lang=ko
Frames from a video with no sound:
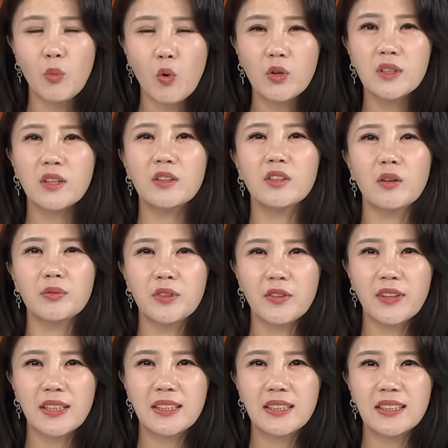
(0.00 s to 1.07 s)
목적은
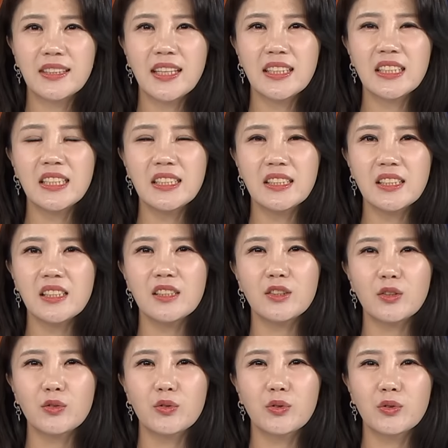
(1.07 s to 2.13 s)
없었겠으나
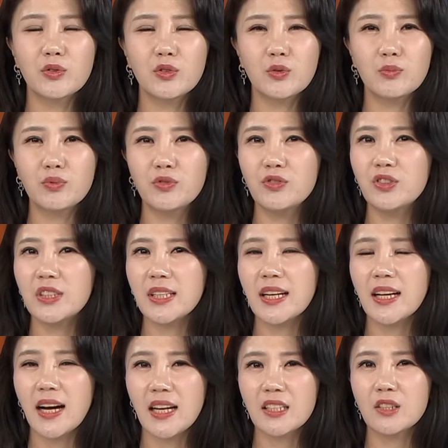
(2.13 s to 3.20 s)
실질적으로는 좀 부지한
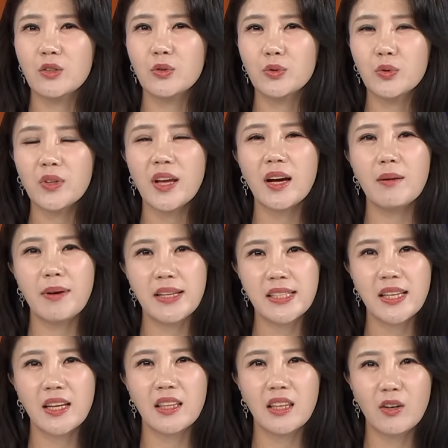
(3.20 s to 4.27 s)
과실로 아. 손해가
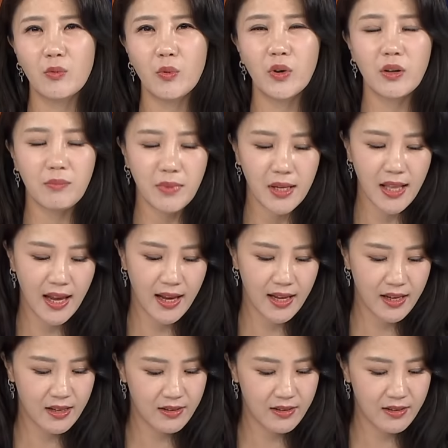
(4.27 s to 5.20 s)
발생했다고 보입니다.